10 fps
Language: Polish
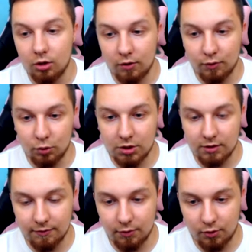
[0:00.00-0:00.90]
To wróc,
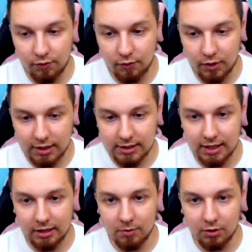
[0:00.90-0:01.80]
wr
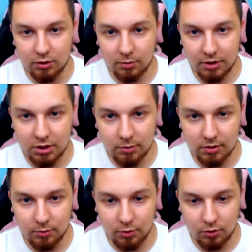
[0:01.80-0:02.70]
wracajmy, no
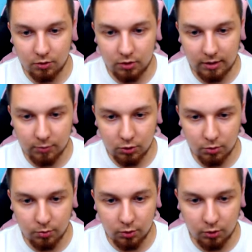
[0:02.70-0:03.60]
zobaczymy. Tam
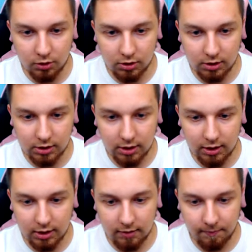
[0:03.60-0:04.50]
coś było do
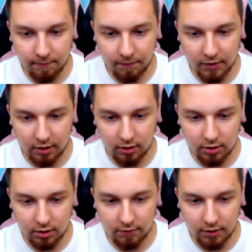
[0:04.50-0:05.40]
zjedzenia. Tak,
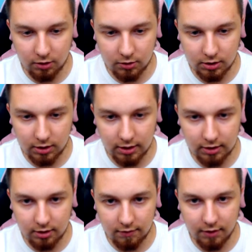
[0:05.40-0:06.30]
te dwie kostki,
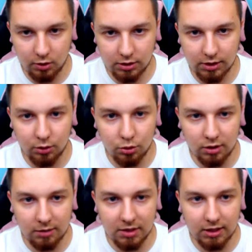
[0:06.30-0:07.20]
ale te dwie kostki dużo
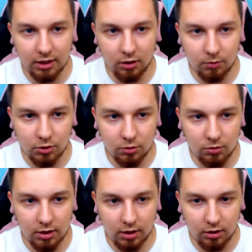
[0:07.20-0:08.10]
nam nie dają. Co
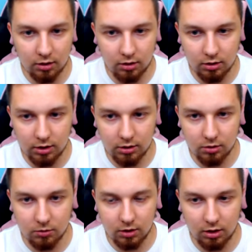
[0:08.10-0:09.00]
tutaj?
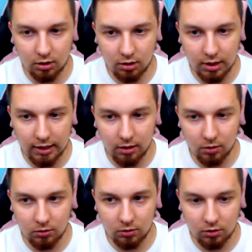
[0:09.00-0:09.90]
Nic tutaj.
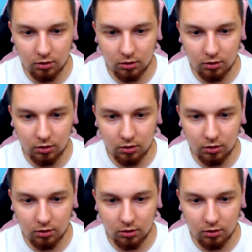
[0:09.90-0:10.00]
Halo.